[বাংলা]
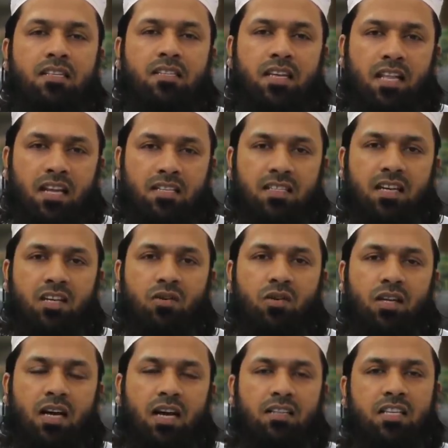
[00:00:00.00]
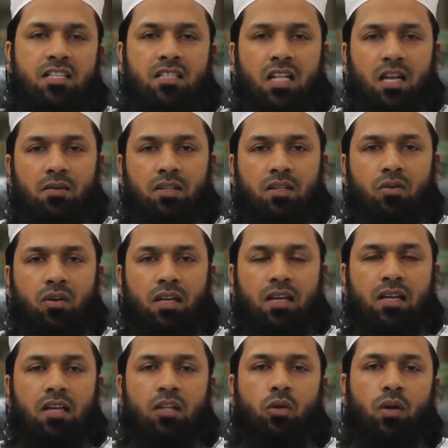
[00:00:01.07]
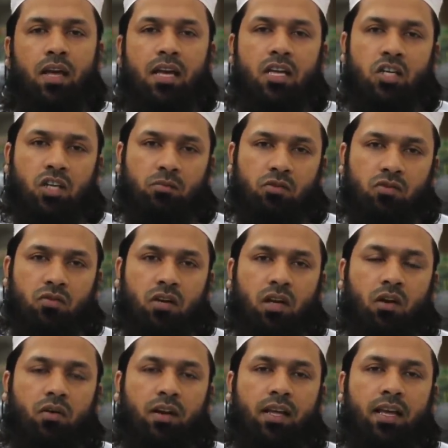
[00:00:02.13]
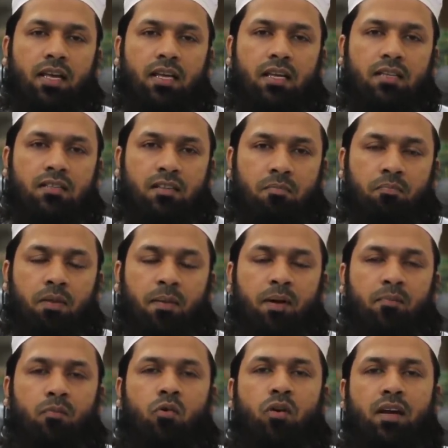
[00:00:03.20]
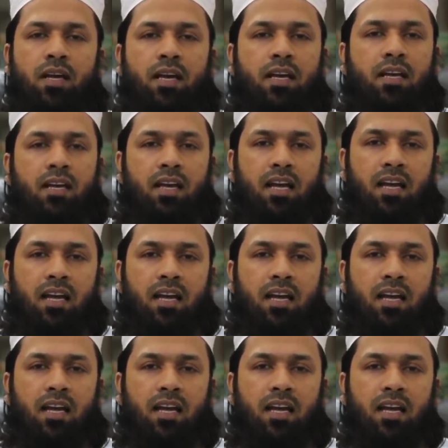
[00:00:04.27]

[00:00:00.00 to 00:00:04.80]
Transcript: জিকির আসকার করি হাদিস তেলাওয়াত করি তো এই সমস্ত কারণে এই জিভা বা মুখকে